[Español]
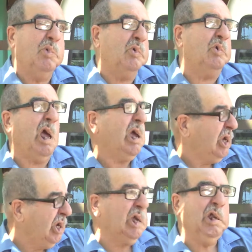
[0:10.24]
por una
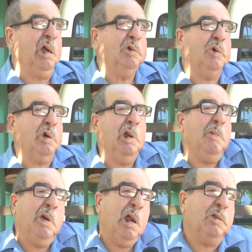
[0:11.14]
esquina y yo quedé
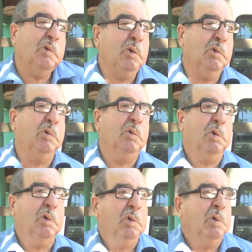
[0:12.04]
esperándolo.
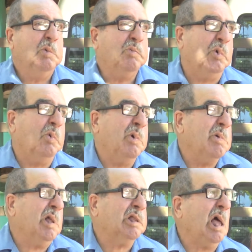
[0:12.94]
Porque como
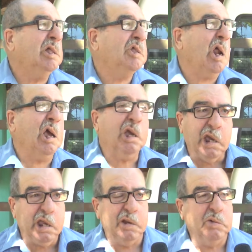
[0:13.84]
iba tan
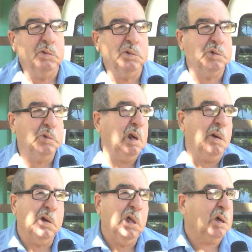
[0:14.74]
tranquilo, yo la
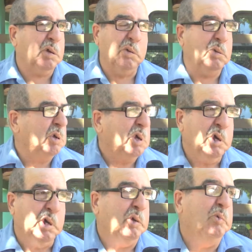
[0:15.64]
verdad que...
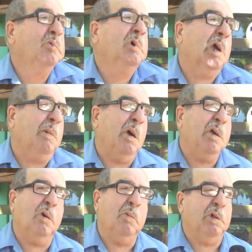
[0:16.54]
Y nunca me
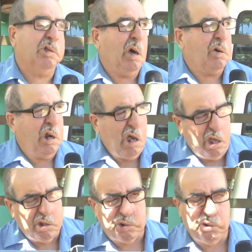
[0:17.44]
había comentado
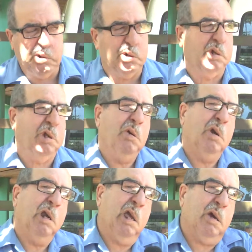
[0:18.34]
nada, yo
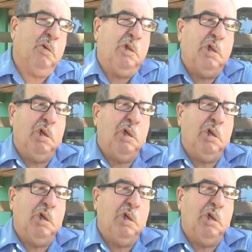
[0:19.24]
lejos